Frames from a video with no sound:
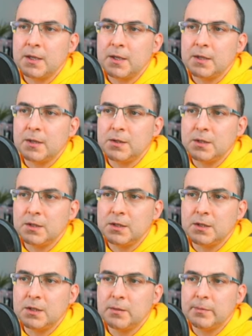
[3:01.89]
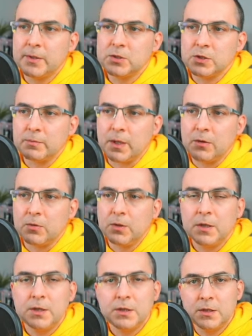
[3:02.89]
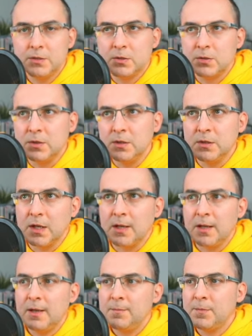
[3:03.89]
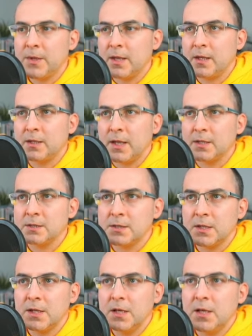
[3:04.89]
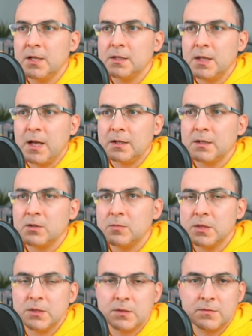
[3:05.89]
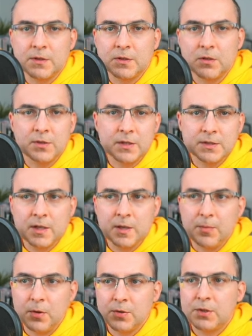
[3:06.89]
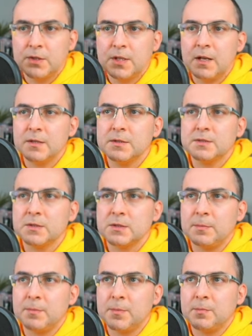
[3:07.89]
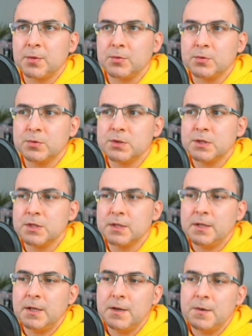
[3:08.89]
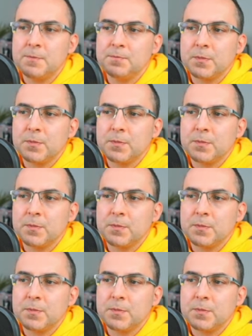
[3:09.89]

yy, i będzie miał nieco inne yy, teksty. Tak natomiast wygląda sklep oryginalny, sklep produkcyjny,